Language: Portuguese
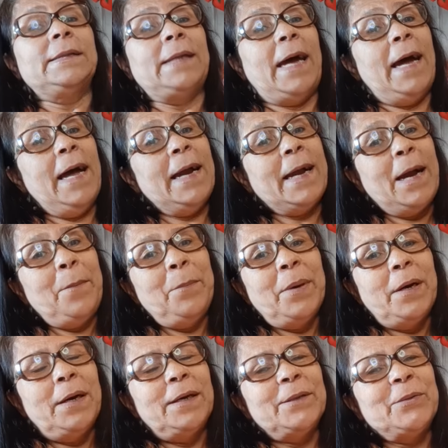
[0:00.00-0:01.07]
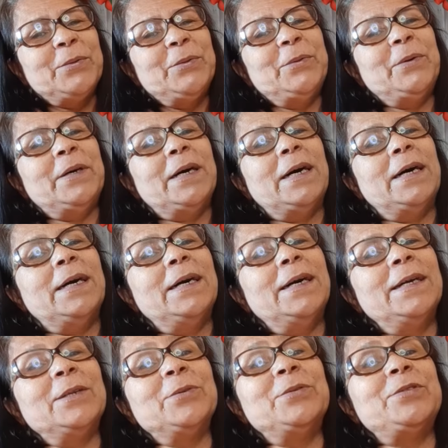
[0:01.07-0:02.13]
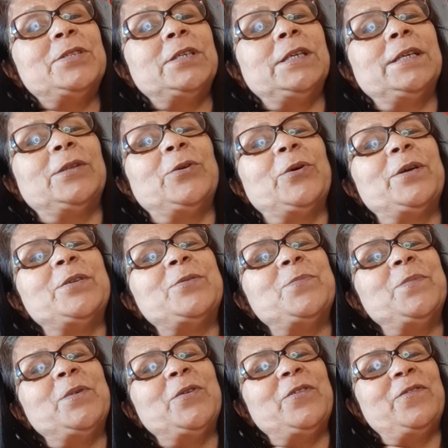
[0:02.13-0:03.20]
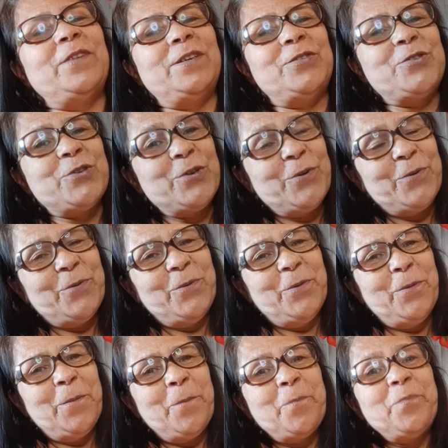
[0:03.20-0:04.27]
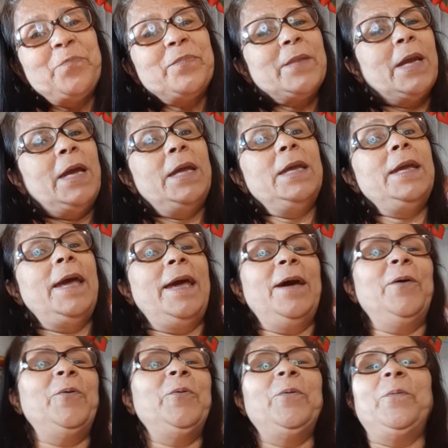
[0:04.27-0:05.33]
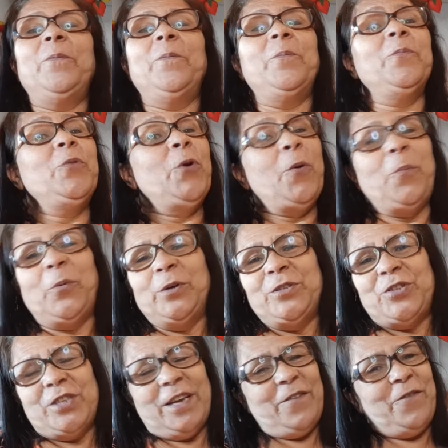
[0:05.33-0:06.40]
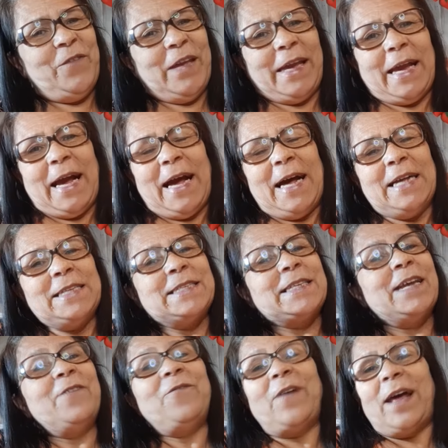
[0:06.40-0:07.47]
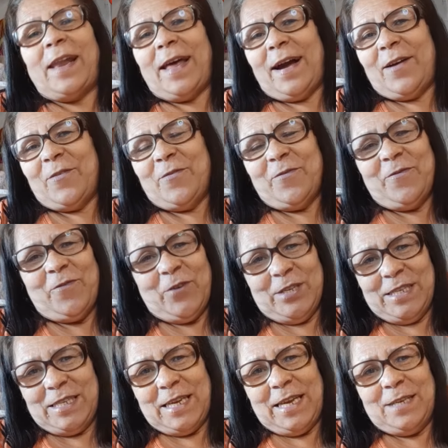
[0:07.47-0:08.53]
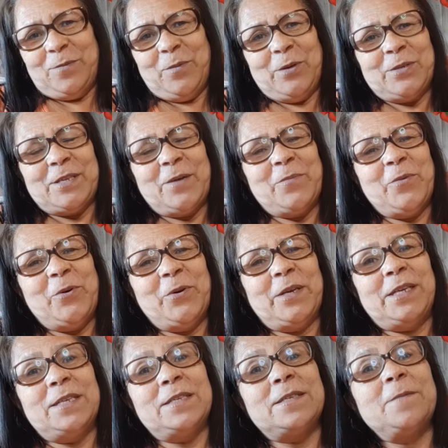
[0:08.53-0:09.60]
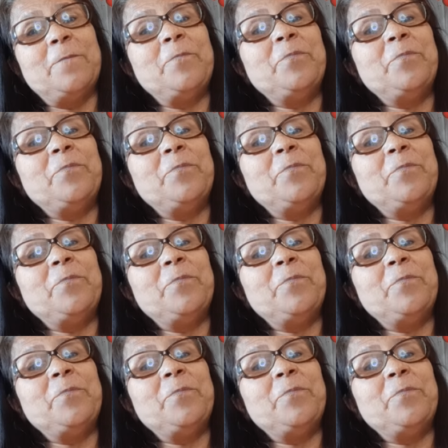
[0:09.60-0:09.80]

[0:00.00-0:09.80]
Está acabando o ano de 2021 e eu não podia ficar sem falar com vocês, meus amores.